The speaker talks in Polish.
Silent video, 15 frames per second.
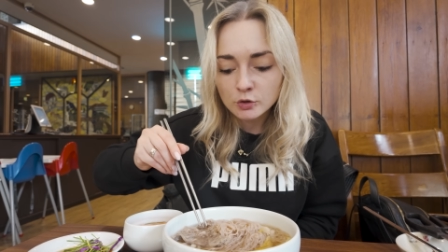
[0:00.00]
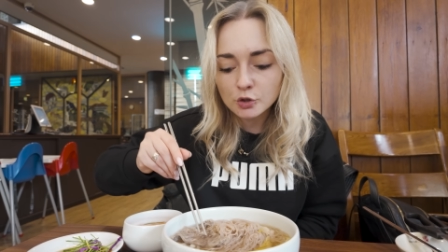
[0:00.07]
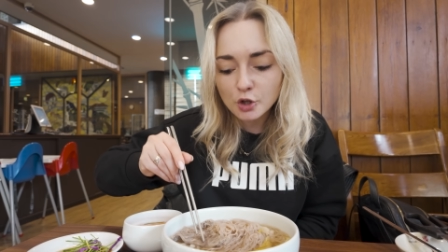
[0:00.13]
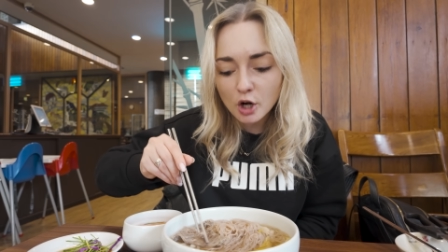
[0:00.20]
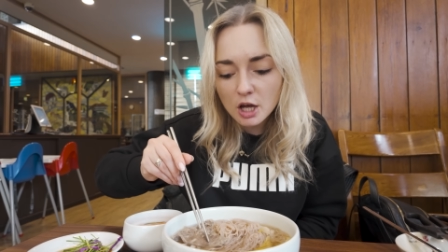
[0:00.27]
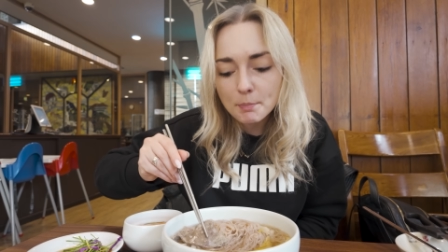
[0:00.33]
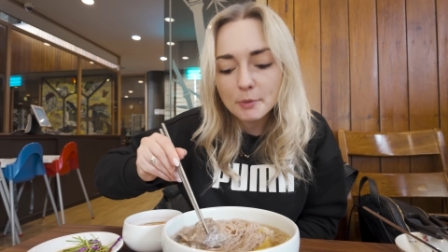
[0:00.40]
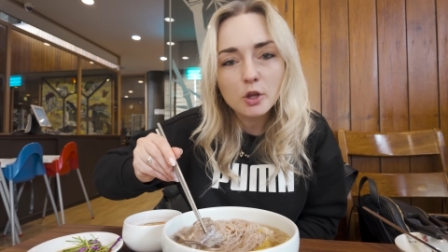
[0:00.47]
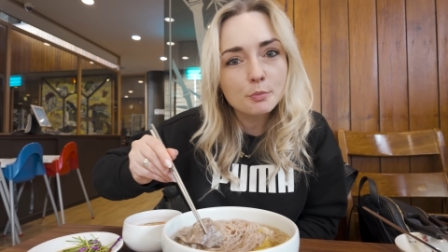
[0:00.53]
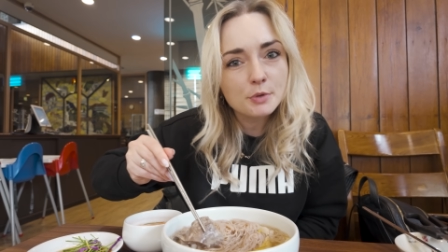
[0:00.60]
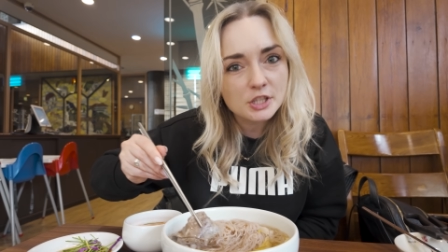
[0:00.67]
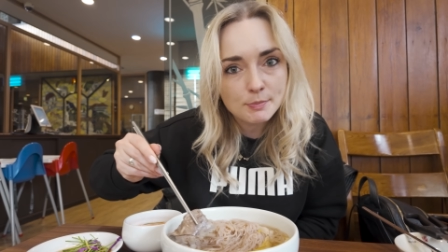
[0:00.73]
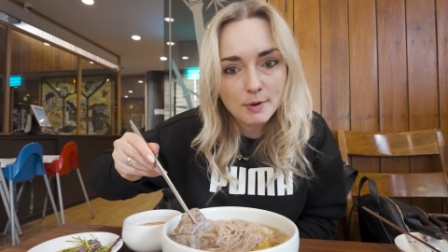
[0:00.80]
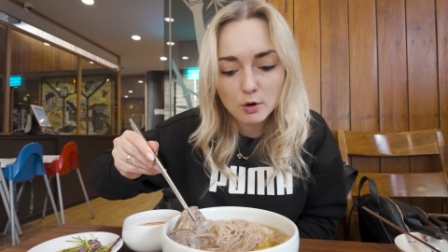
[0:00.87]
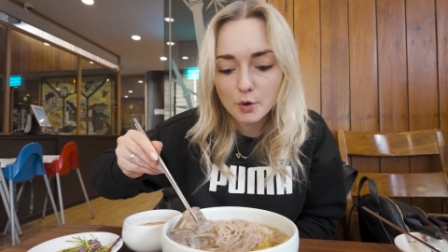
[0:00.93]
to trochę
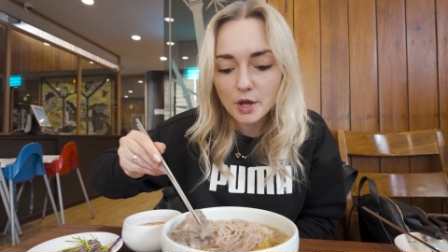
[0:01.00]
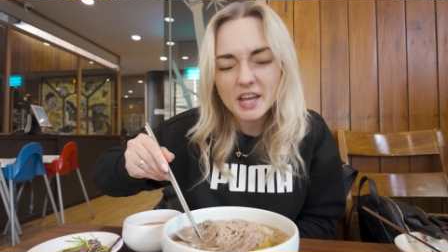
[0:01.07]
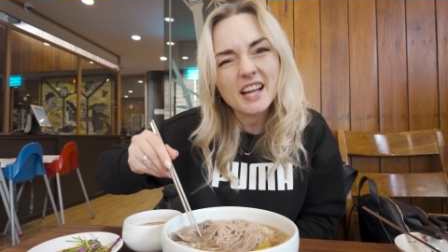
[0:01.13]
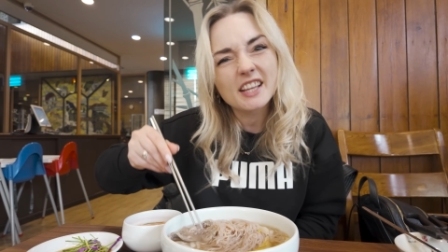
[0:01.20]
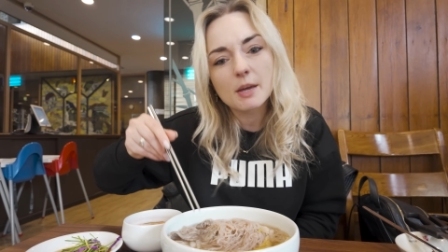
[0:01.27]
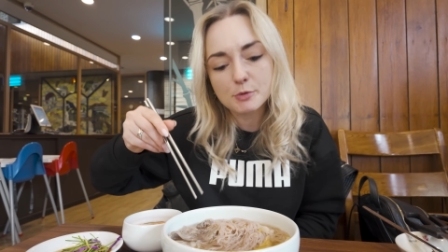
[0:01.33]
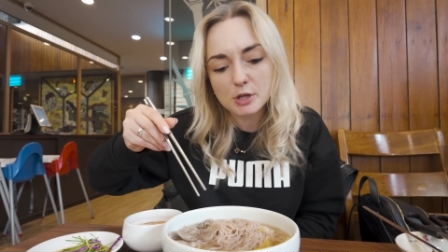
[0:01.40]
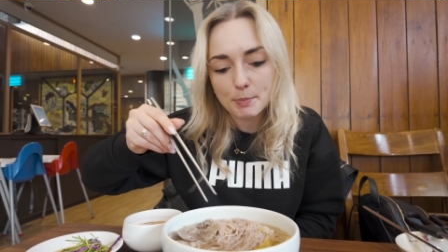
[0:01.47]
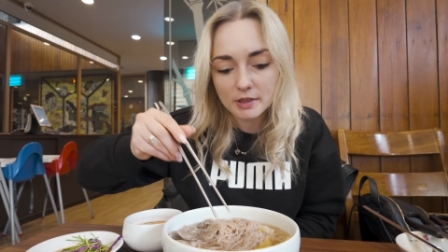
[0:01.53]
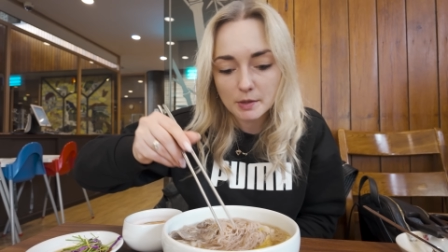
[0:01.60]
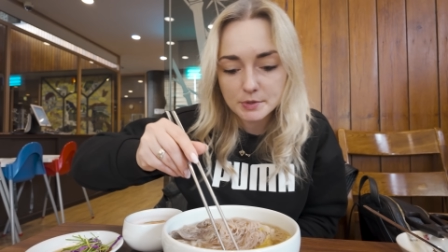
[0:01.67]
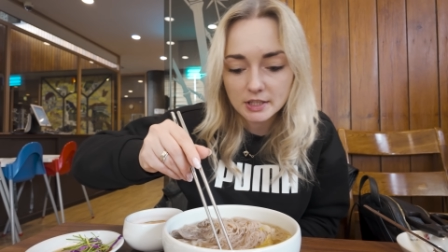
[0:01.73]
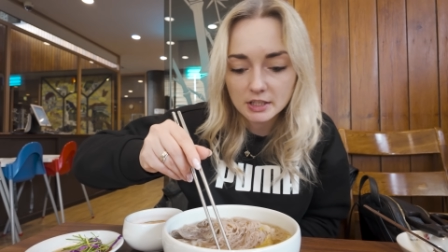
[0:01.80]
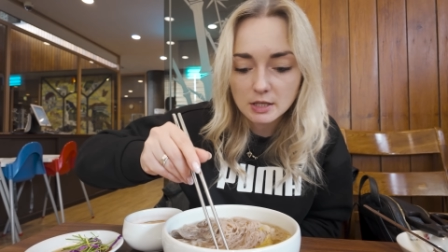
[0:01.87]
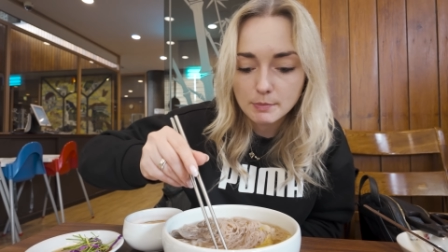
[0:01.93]
podobnie smakuje. Ja nie
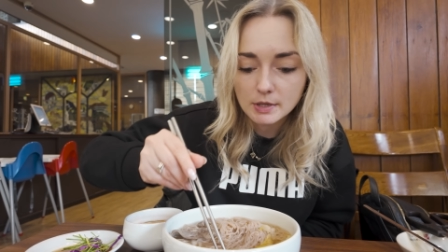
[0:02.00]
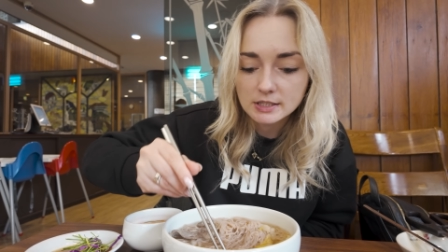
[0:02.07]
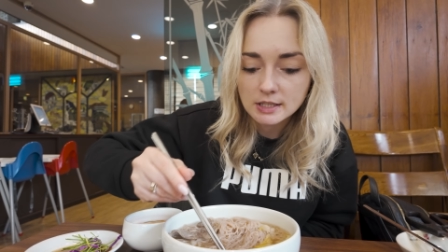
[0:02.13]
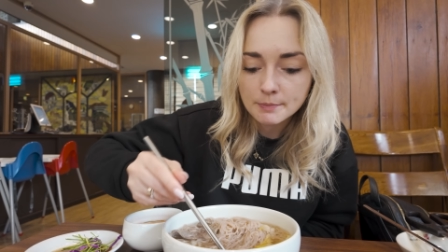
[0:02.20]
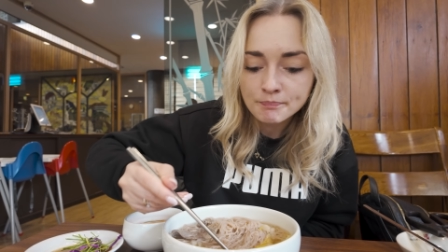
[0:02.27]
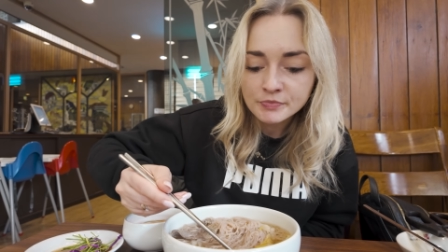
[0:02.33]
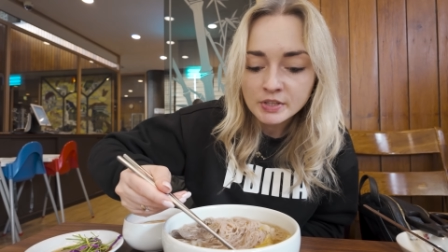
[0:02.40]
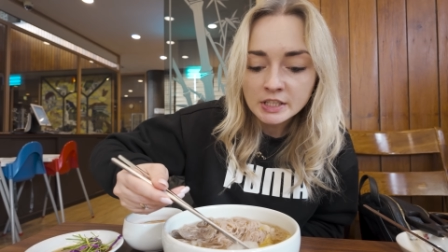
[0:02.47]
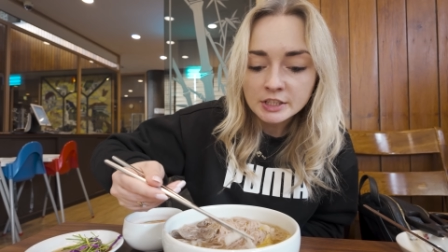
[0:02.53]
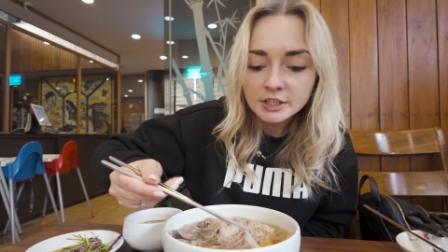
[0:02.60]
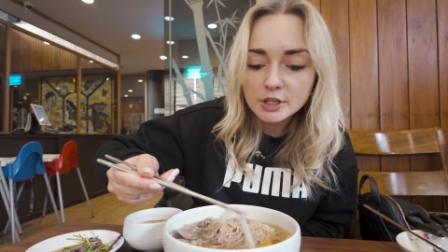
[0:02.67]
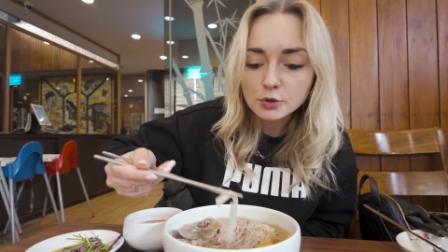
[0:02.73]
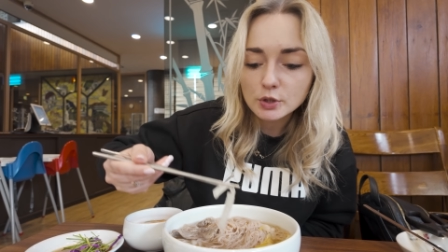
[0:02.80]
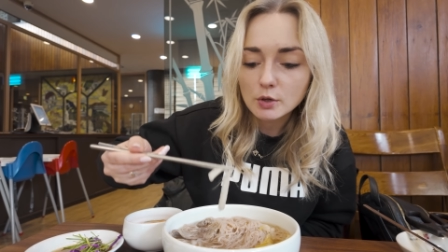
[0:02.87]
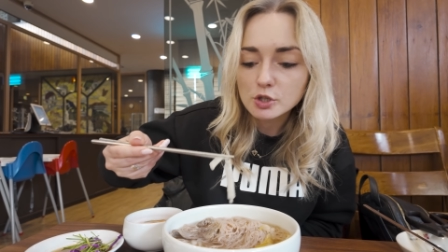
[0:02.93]
przepadam za takim mięsem.
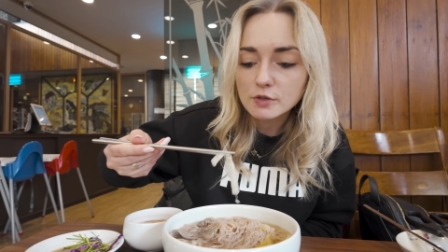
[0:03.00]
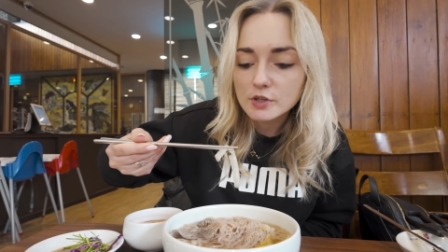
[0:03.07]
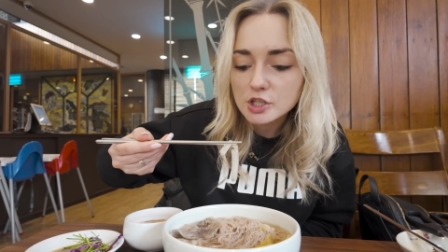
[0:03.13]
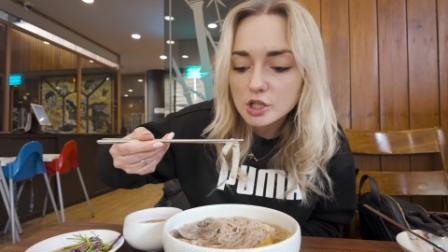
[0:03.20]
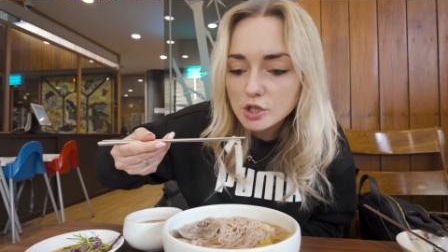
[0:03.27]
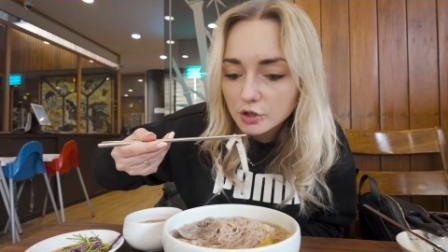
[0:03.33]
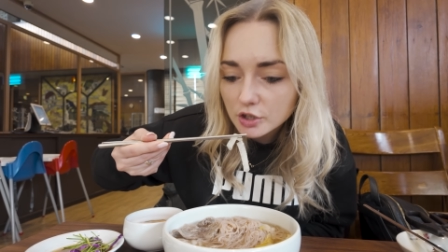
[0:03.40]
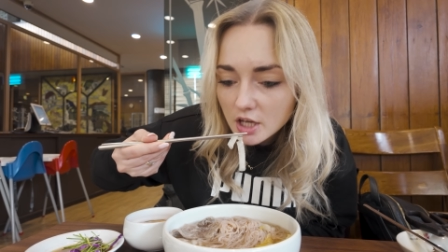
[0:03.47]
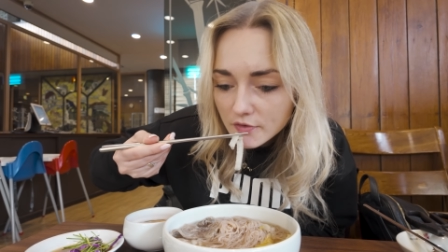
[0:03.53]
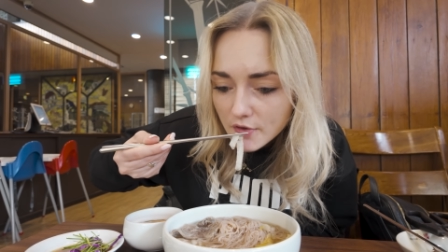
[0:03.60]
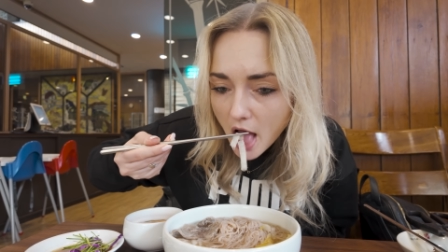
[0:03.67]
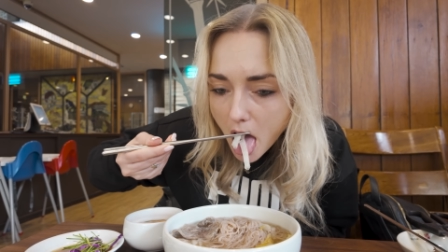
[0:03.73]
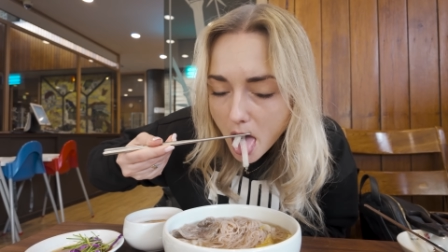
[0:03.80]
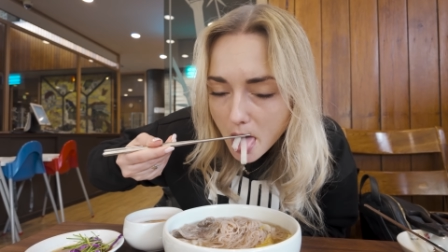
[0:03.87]
Jest tutaj oczywiście rzodkiew.